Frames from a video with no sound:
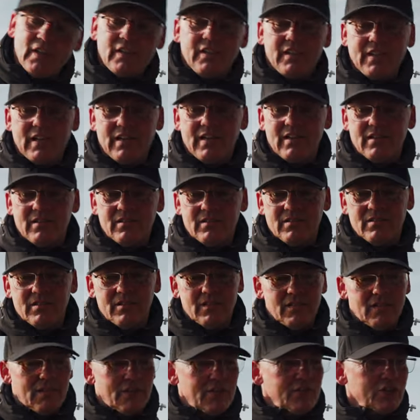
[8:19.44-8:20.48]
Ja,
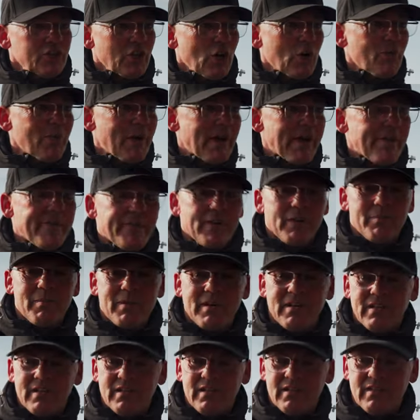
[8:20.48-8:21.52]
schauen wir einfach
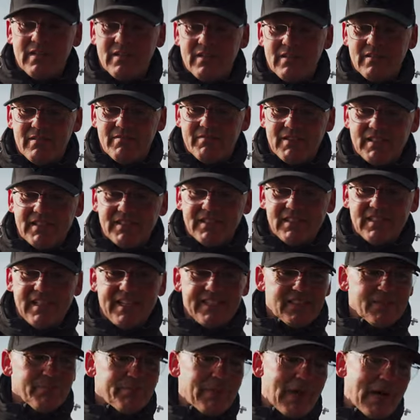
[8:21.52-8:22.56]
mal, was die
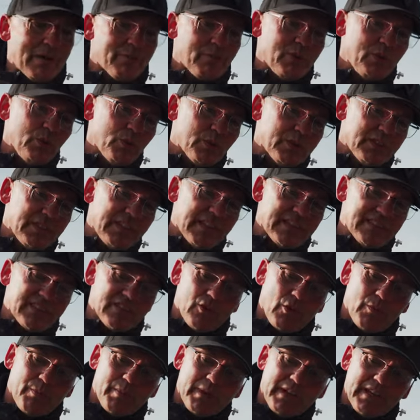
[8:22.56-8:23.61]
letzten paar Minuten jetzt
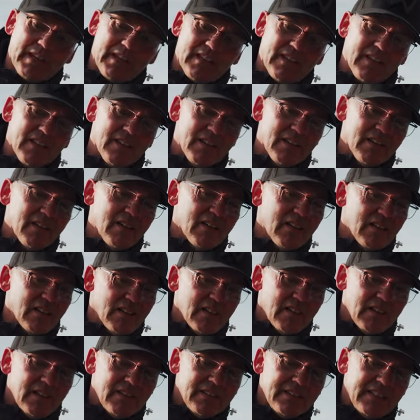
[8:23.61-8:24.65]
noch
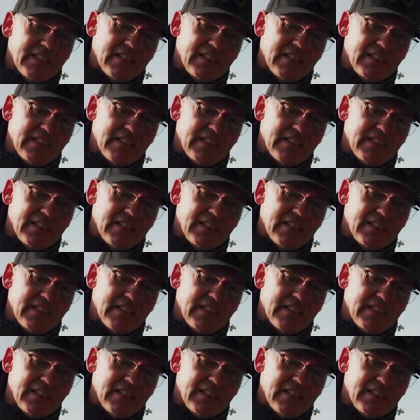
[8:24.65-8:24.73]
bringen.